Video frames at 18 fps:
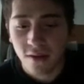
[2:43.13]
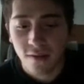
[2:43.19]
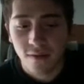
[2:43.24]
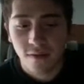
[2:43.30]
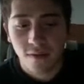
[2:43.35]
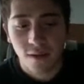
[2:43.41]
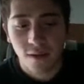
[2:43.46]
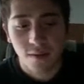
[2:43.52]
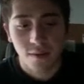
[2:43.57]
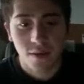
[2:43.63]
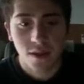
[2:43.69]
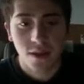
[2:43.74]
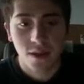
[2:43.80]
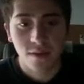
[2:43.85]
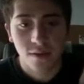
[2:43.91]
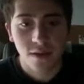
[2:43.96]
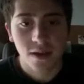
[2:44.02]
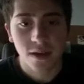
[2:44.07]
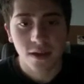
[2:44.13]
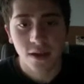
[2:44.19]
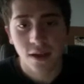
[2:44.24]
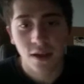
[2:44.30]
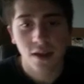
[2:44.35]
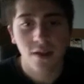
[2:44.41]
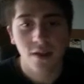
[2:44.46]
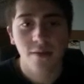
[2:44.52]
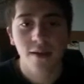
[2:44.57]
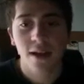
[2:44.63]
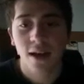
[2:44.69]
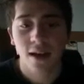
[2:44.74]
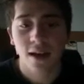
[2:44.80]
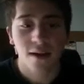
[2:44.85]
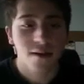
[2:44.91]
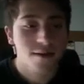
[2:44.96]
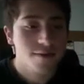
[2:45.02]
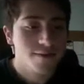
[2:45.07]
vabbè, possiamo anche
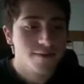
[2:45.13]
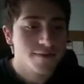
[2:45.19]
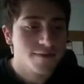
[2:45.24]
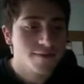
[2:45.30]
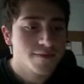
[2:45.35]
eliminarlo.